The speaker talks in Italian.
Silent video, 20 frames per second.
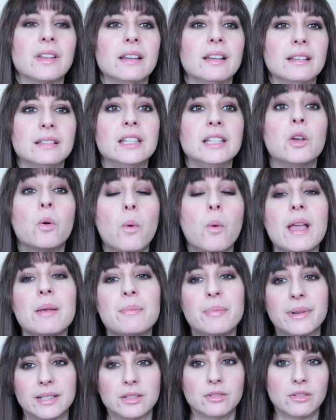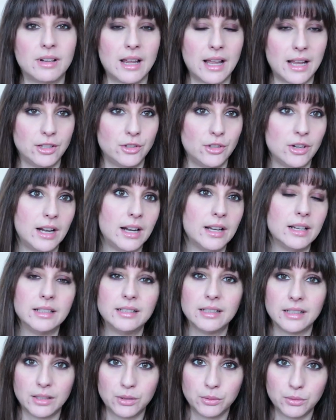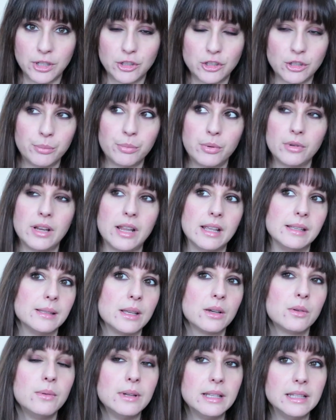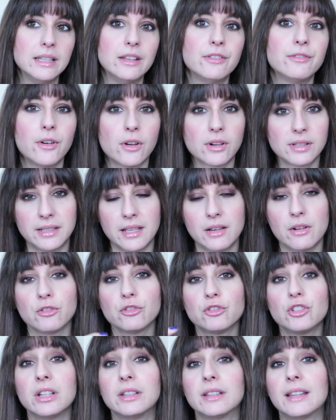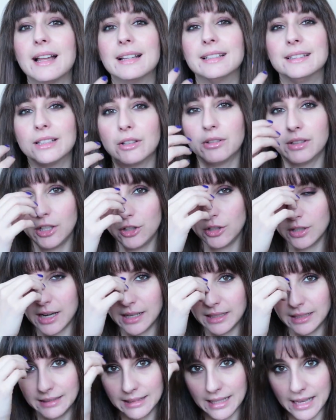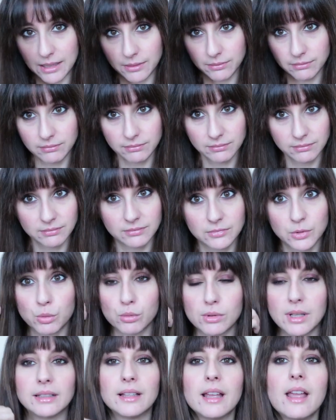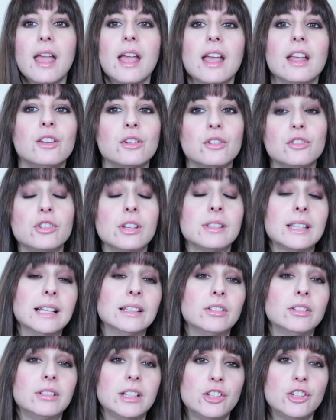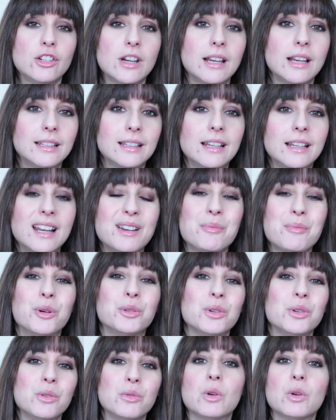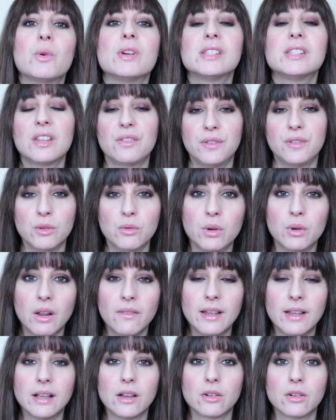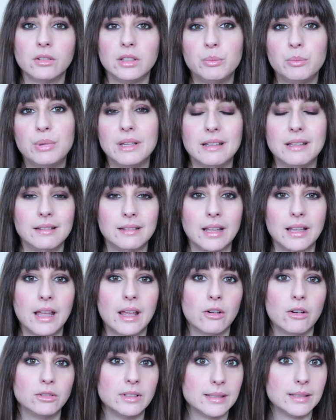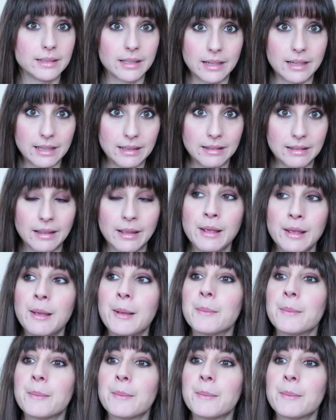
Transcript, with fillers: eh, di quei personaggi nella letteratura giapponese, quindi forse non c'è tanta originalità scusate, non c'è tanta originalità nel modo in cui queste figure vengono dipinte o descritte.